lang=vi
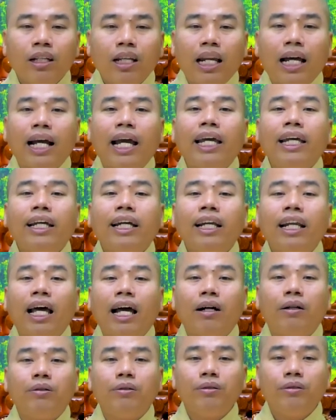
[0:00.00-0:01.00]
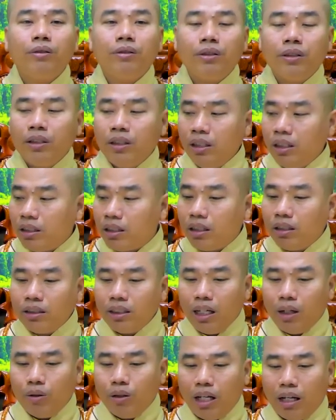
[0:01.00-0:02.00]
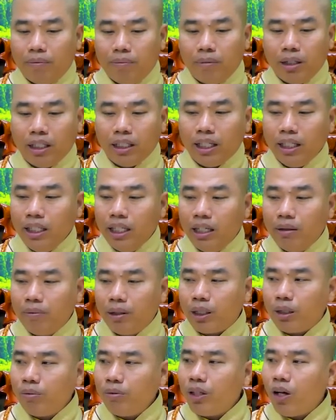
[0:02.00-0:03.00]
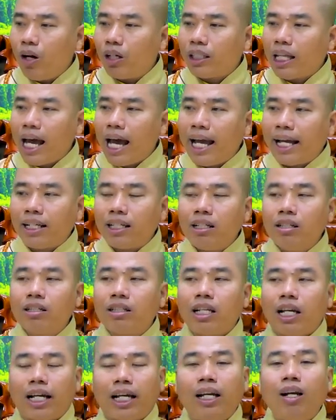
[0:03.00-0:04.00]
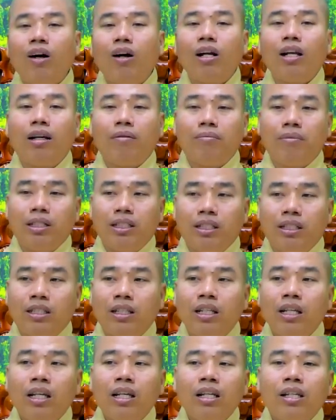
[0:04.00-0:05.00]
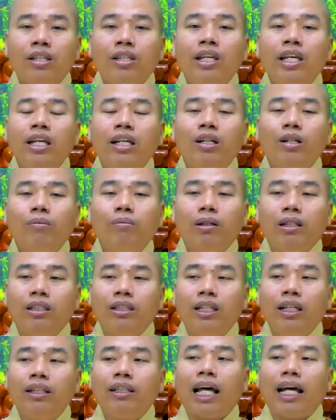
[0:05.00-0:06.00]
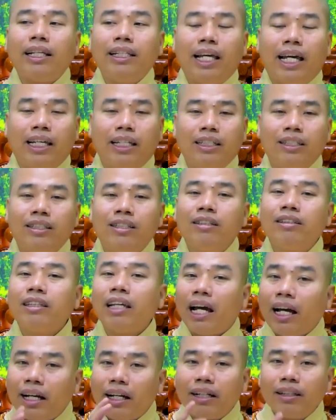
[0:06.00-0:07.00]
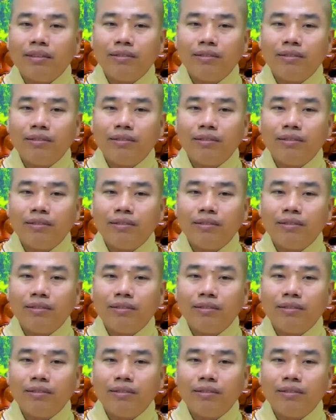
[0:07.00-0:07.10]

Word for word: là ngay cái nào tưởng đâu là mình cái gì mình cũng cho người ta ăn được là cái đó là mình duyên của mình với người ta dày chưa chắc